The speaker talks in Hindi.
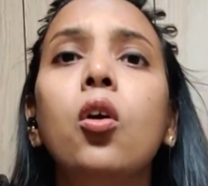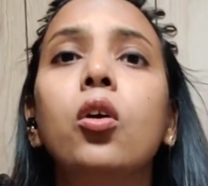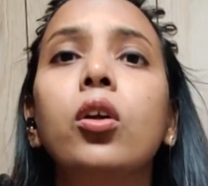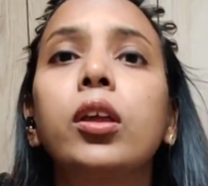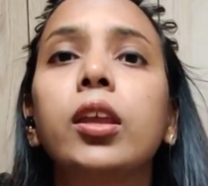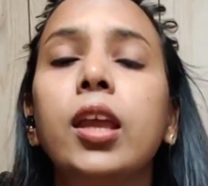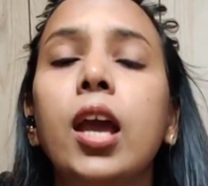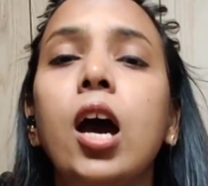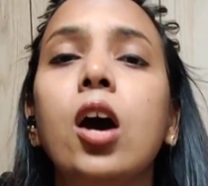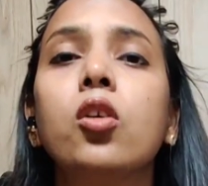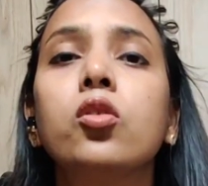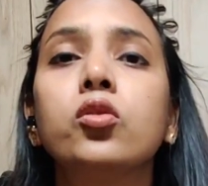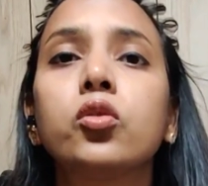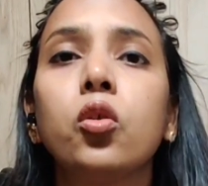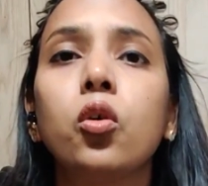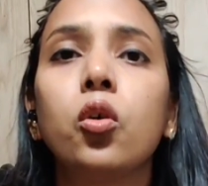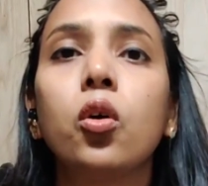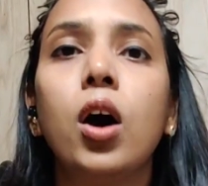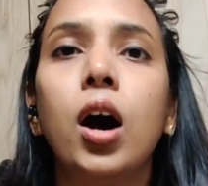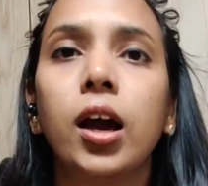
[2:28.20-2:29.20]
और क्या
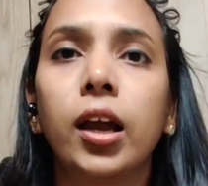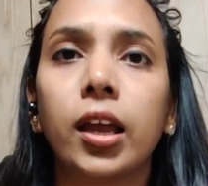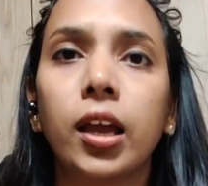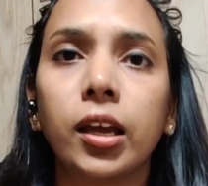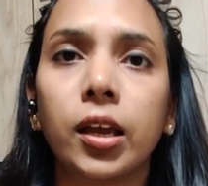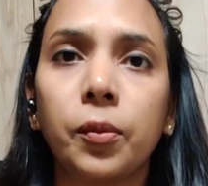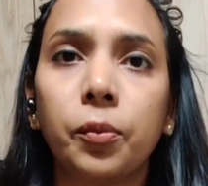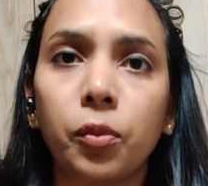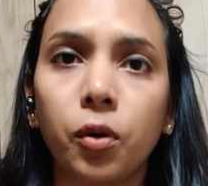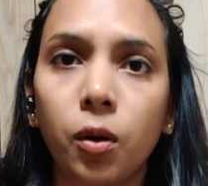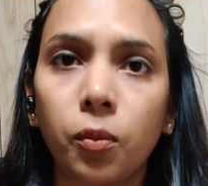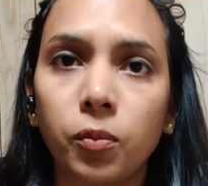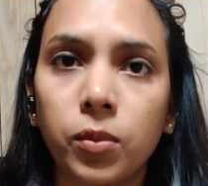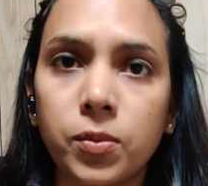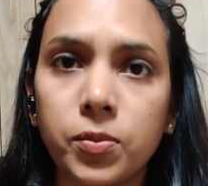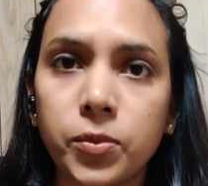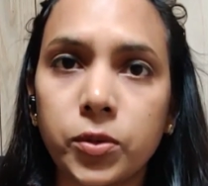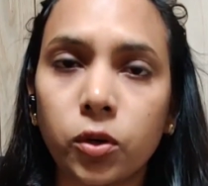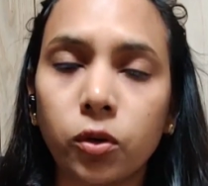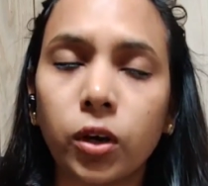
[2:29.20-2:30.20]
उसको आगे आगे
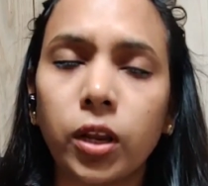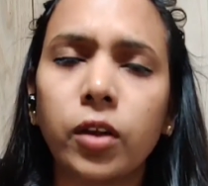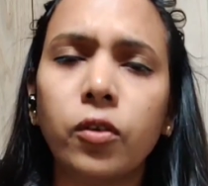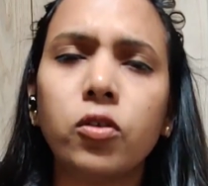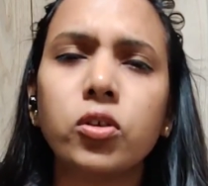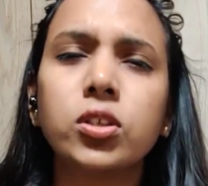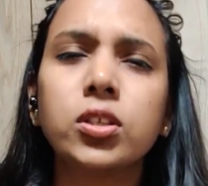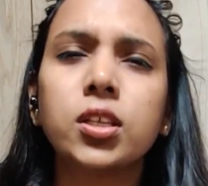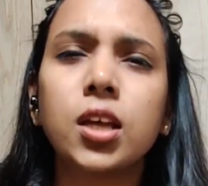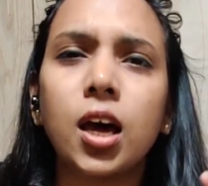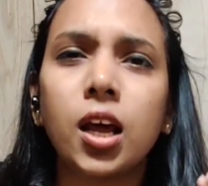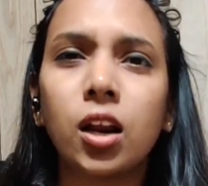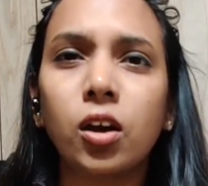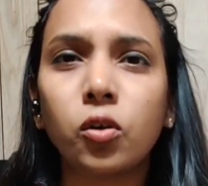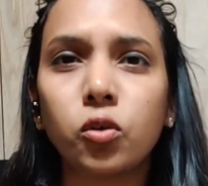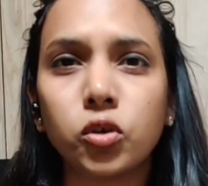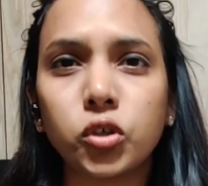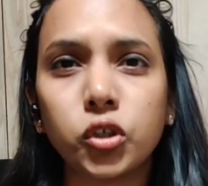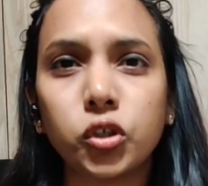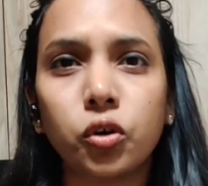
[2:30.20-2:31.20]
प्रॉब्लम्स हो रही हैं वो सारा
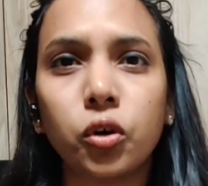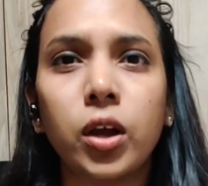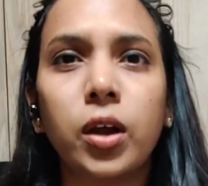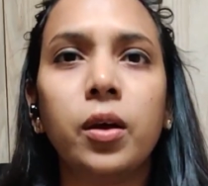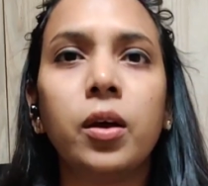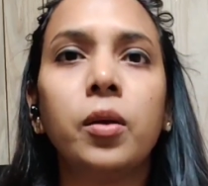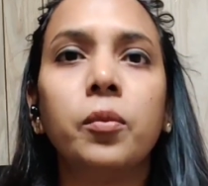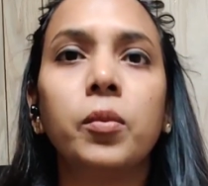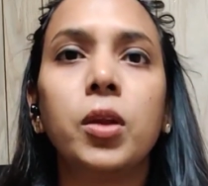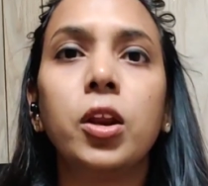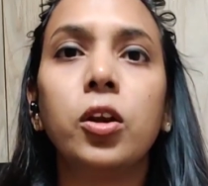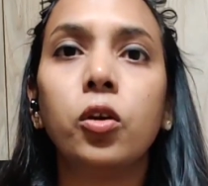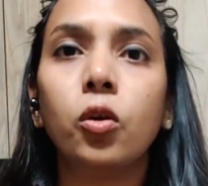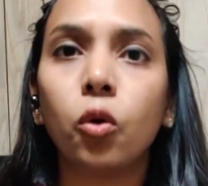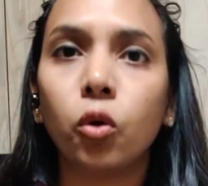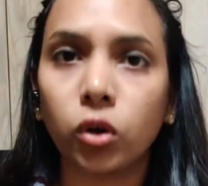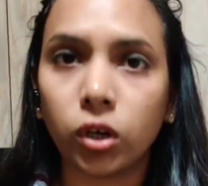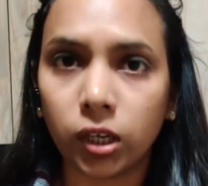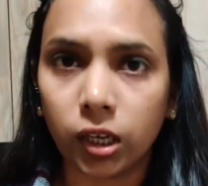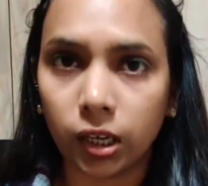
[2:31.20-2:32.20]
कुछ जो है हमने
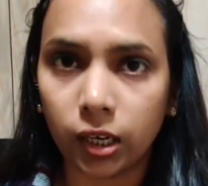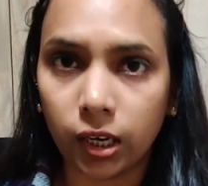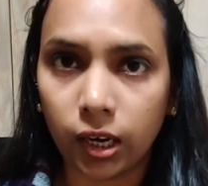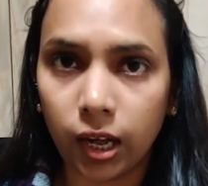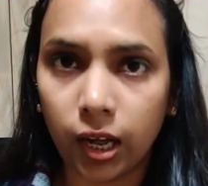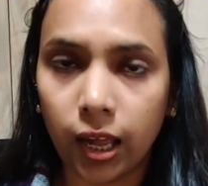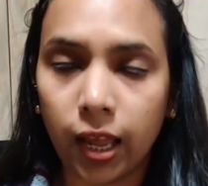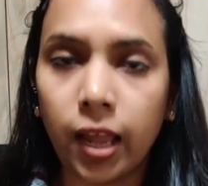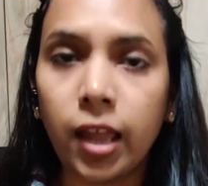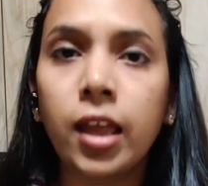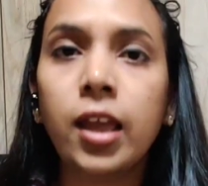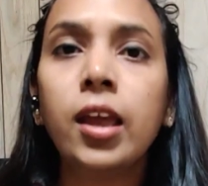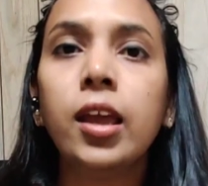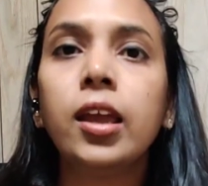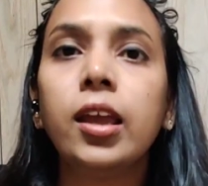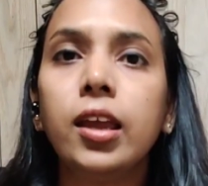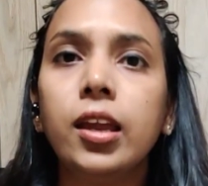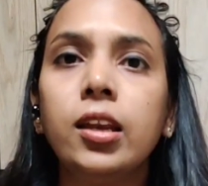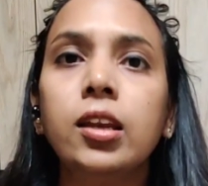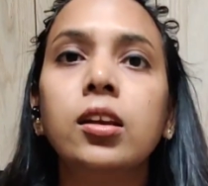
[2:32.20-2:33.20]
नोट करना है
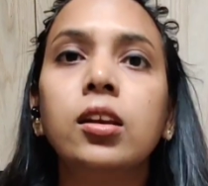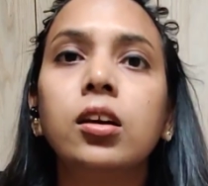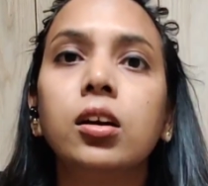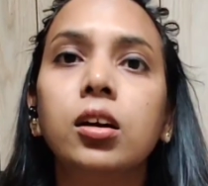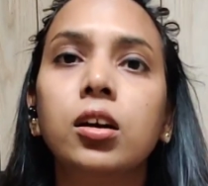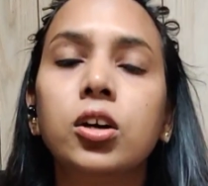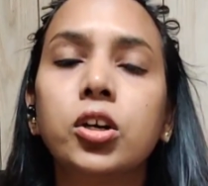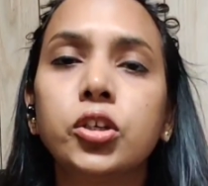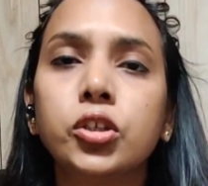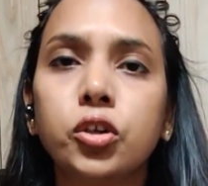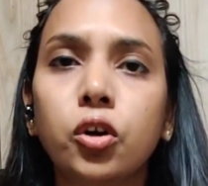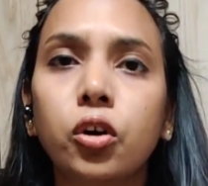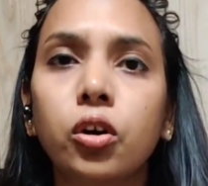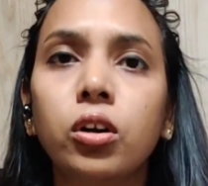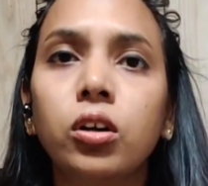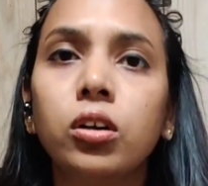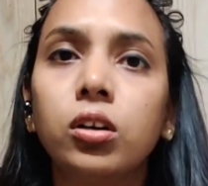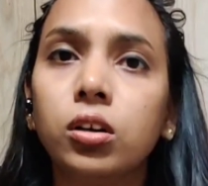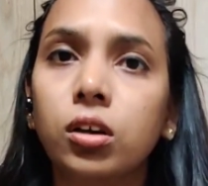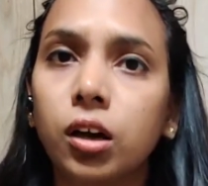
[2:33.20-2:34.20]
इन
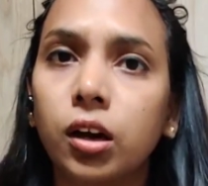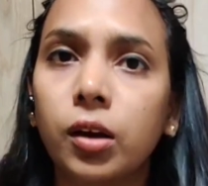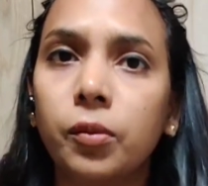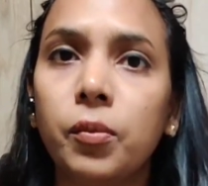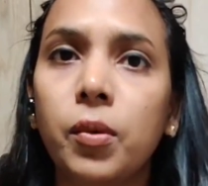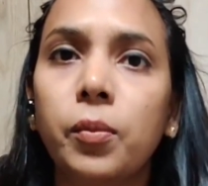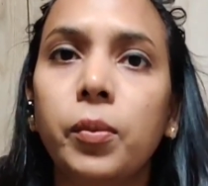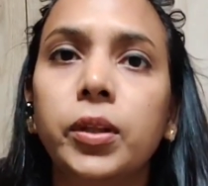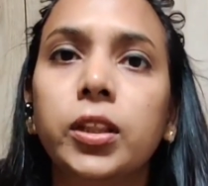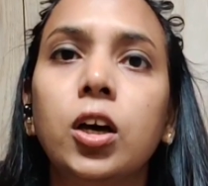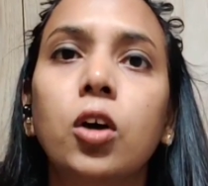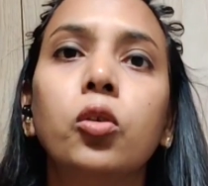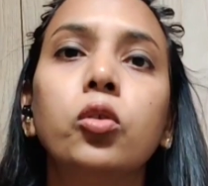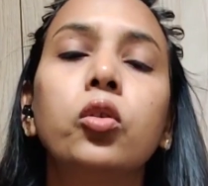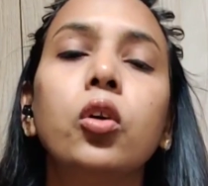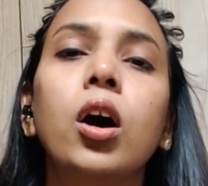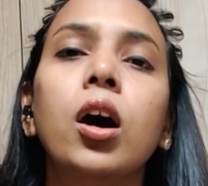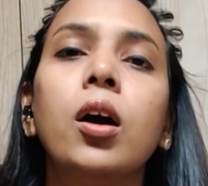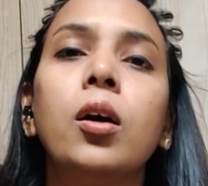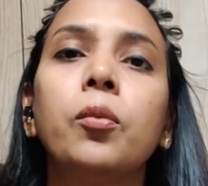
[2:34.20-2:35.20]
शॉर्ट अगर मैं
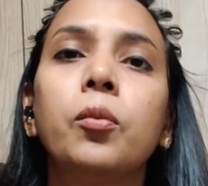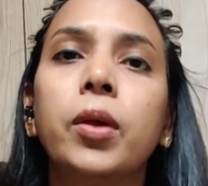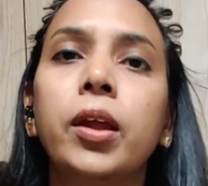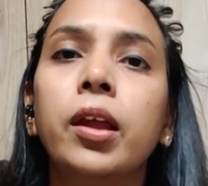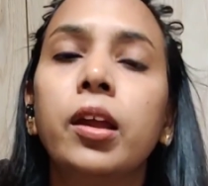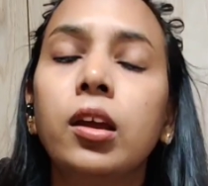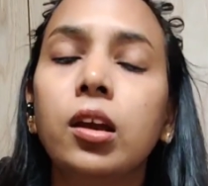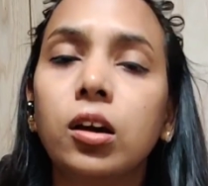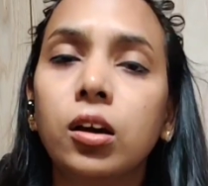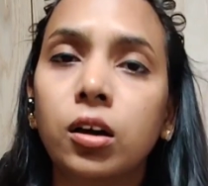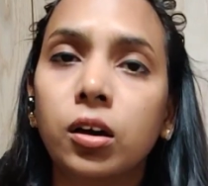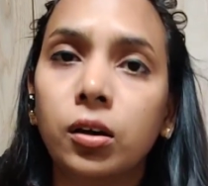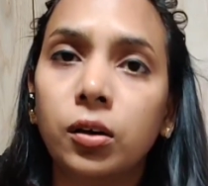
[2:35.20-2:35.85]
बताऊँ तो हमें